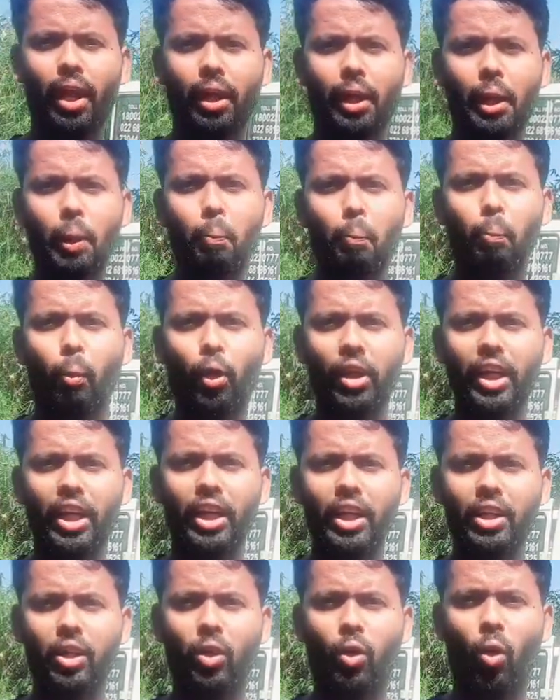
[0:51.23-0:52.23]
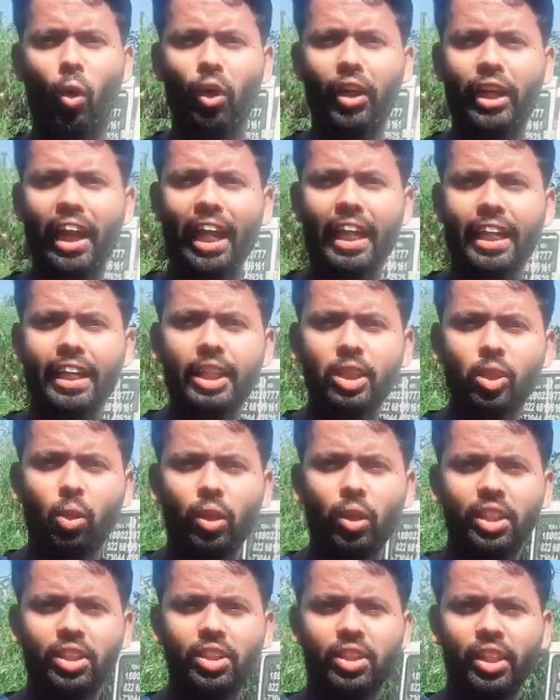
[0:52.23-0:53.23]
इम्पोर्टेंट कॉन्टैक्ट की जो
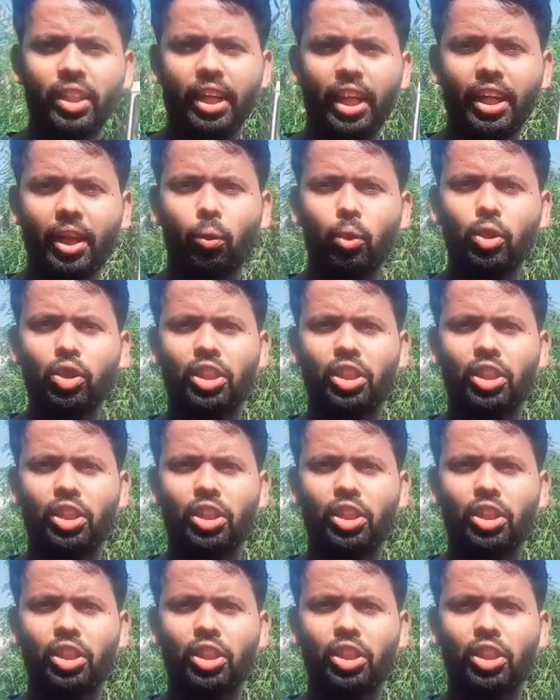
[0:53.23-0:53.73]
लिस्ट दी गई है वो